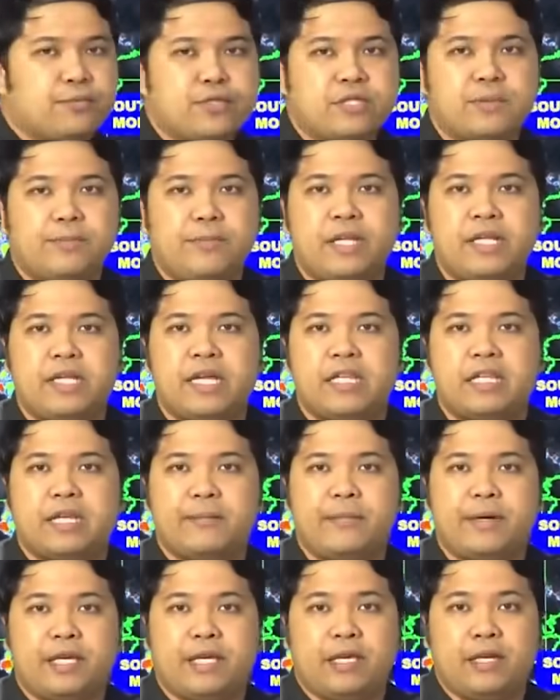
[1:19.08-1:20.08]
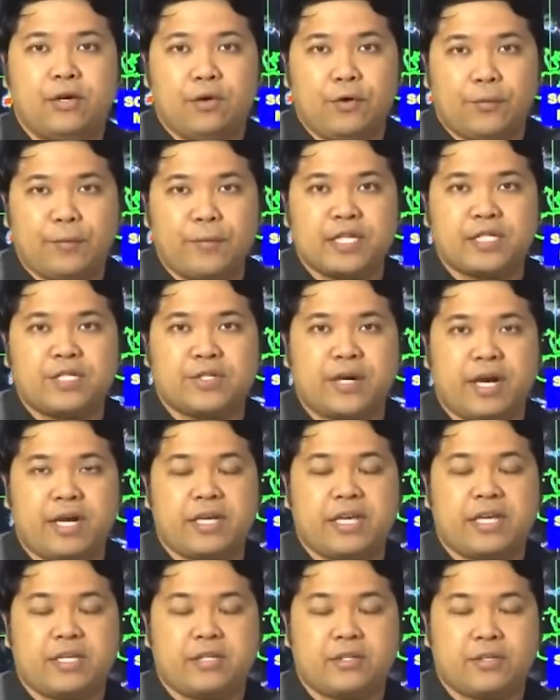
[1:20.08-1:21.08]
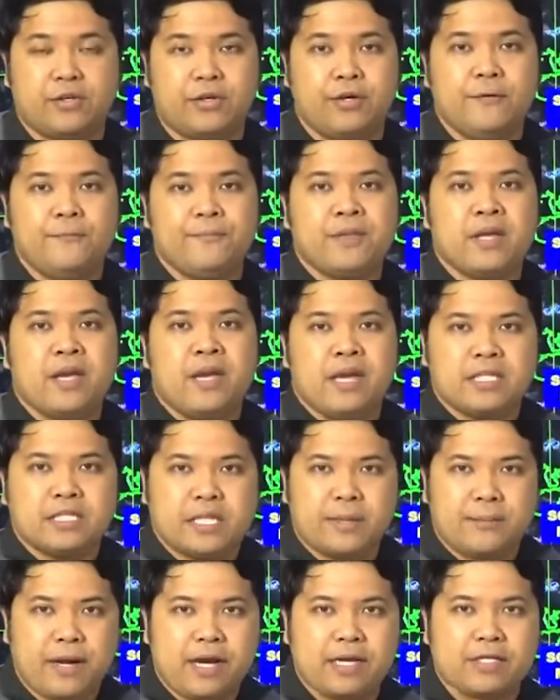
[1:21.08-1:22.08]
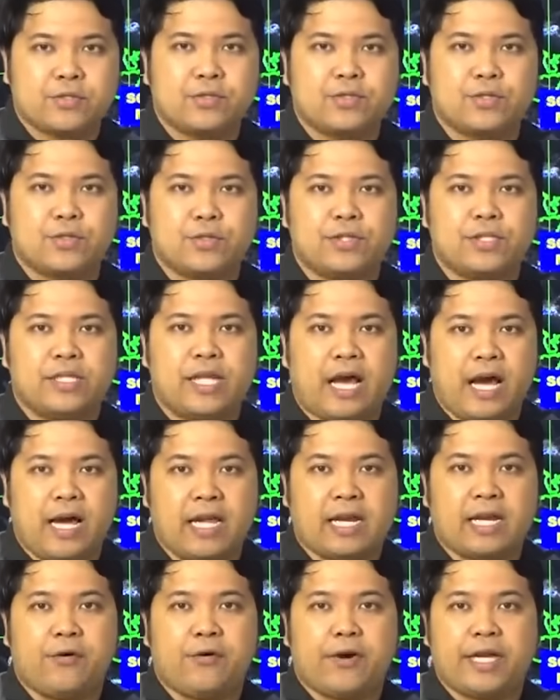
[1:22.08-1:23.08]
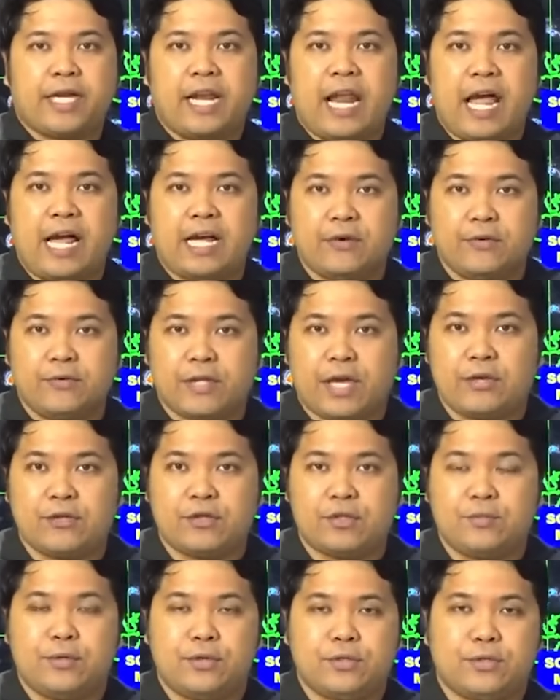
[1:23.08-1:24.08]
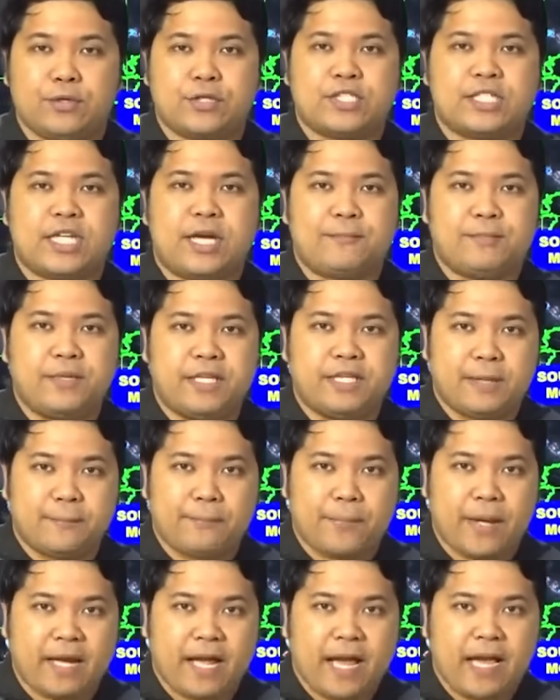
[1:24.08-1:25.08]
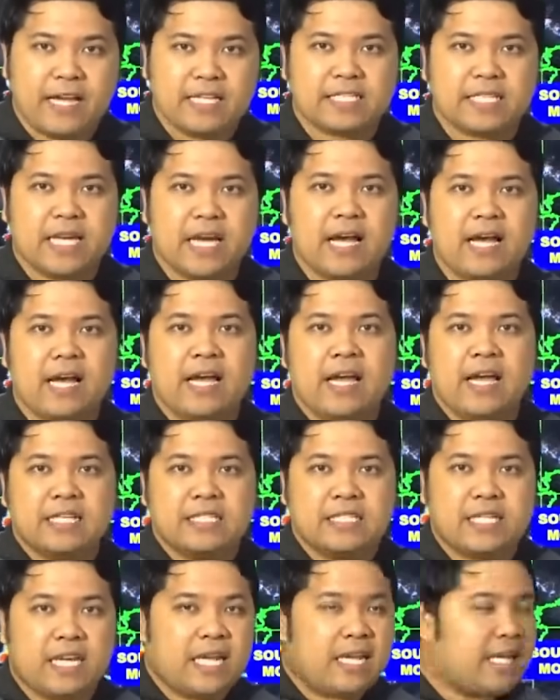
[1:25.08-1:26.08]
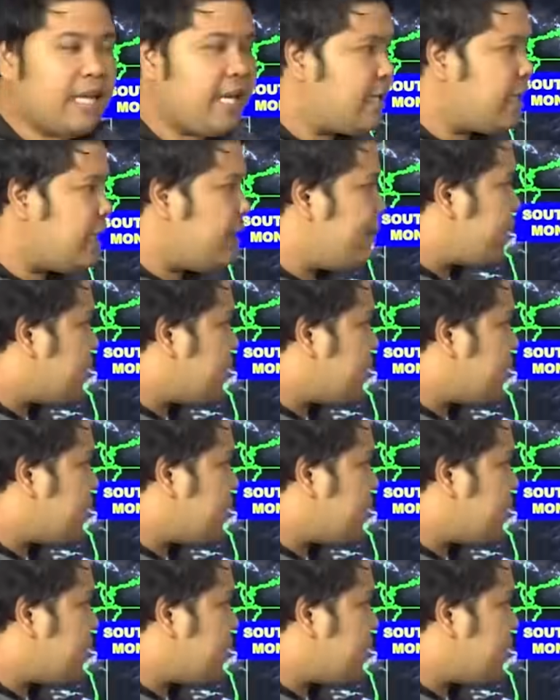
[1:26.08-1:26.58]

yung posibilidad na maging low pressure area ito sa mga susunod na araw. Kaya lagi ho tayong tumutok sa update ng pag-asa sa lagay ng